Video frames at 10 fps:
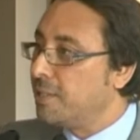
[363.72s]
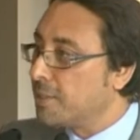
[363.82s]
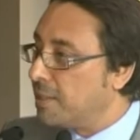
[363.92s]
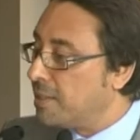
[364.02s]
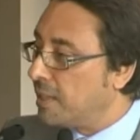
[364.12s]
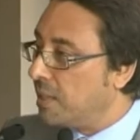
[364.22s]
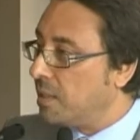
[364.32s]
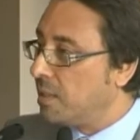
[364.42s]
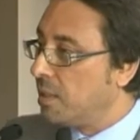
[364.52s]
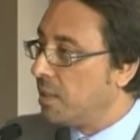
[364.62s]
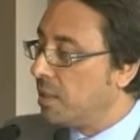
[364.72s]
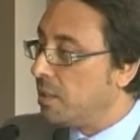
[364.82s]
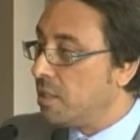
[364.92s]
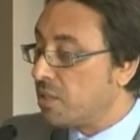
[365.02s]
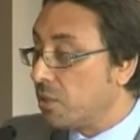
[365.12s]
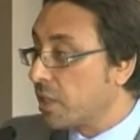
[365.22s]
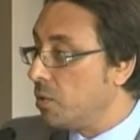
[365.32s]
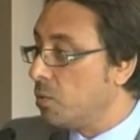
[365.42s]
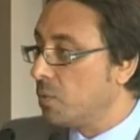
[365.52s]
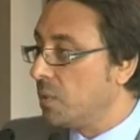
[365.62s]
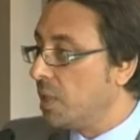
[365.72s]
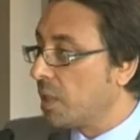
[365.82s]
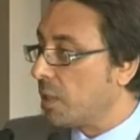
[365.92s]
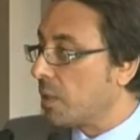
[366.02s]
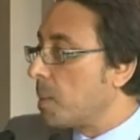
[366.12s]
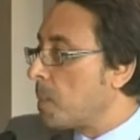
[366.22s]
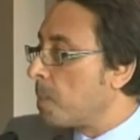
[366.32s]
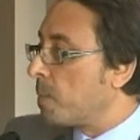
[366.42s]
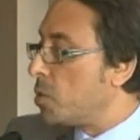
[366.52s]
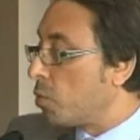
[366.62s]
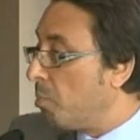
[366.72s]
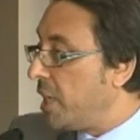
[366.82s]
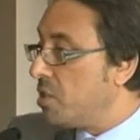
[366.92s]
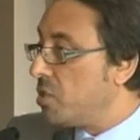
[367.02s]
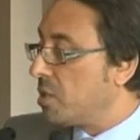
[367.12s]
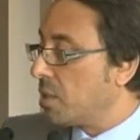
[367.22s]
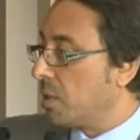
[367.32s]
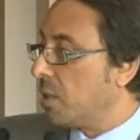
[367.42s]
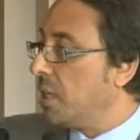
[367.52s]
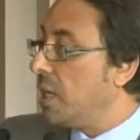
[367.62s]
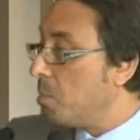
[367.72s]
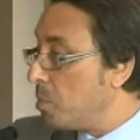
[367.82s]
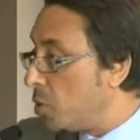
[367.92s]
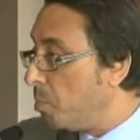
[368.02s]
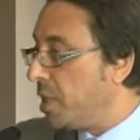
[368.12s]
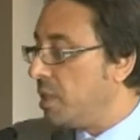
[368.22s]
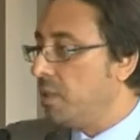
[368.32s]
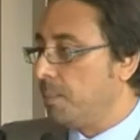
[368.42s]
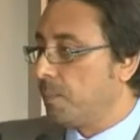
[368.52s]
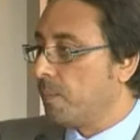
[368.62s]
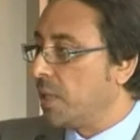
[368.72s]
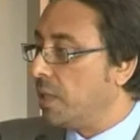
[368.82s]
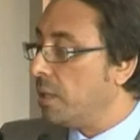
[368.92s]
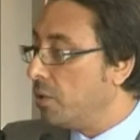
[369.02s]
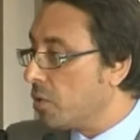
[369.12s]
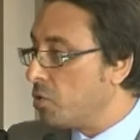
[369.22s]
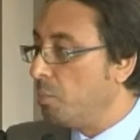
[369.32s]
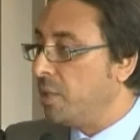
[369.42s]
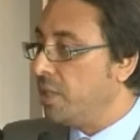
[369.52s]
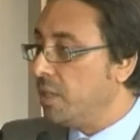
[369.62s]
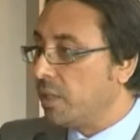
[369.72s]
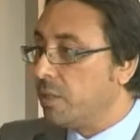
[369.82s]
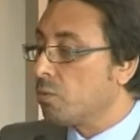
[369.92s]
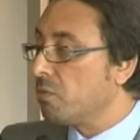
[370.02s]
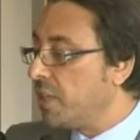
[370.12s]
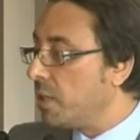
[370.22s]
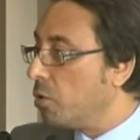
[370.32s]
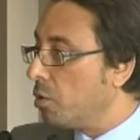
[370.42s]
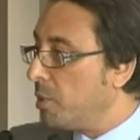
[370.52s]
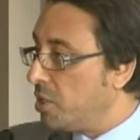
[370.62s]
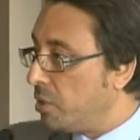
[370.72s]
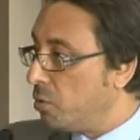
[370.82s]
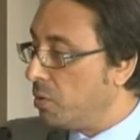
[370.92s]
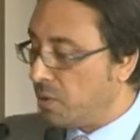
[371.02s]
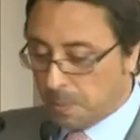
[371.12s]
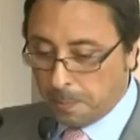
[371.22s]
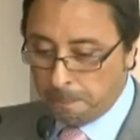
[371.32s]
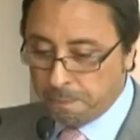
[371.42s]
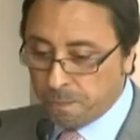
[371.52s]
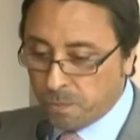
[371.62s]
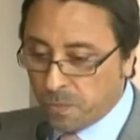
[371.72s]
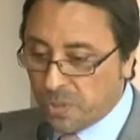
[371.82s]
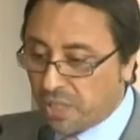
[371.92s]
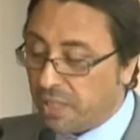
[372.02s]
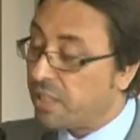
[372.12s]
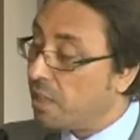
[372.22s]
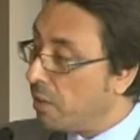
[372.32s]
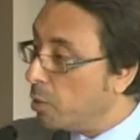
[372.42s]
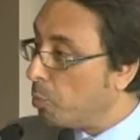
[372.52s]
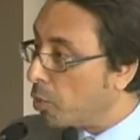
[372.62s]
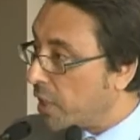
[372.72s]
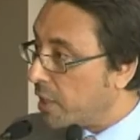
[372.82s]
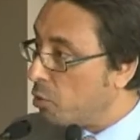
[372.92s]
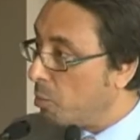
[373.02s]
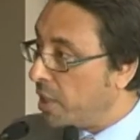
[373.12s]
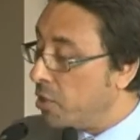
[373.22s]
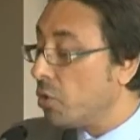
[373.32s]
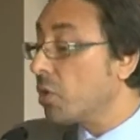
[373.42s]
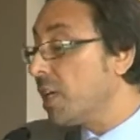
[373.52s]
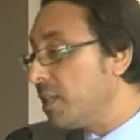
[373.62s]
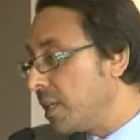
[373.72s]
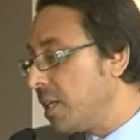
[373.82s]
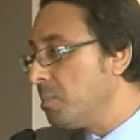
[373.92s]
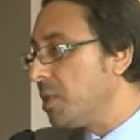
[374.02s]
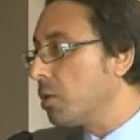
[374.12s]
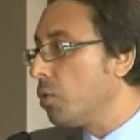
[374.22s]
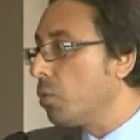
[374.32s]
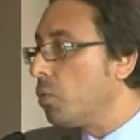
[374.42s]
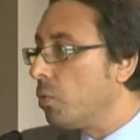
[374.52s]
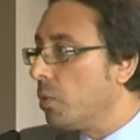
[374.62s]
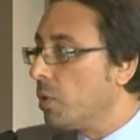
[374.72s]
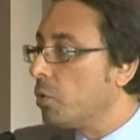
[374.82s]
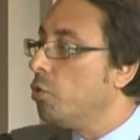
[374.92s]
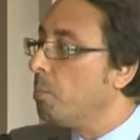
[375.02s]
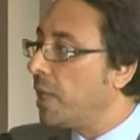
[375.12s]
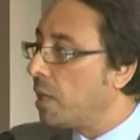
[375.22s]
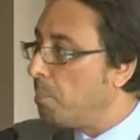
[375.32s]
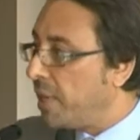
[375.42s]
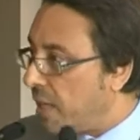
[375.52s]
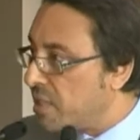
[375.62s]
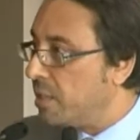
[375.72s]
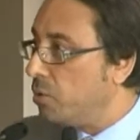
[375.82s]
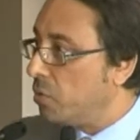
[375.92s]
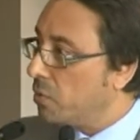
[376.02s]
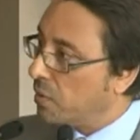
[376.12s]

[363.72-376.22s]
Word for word: dans cette salle, des gens qui, ont, qui sont belges, qui aiment ce pays, qui adorent ce pays, qui sont fiers de leur belgitude, qui travaillent au progrès de ce pays. Je regrette également que l'on ne parle pas assez d'eux,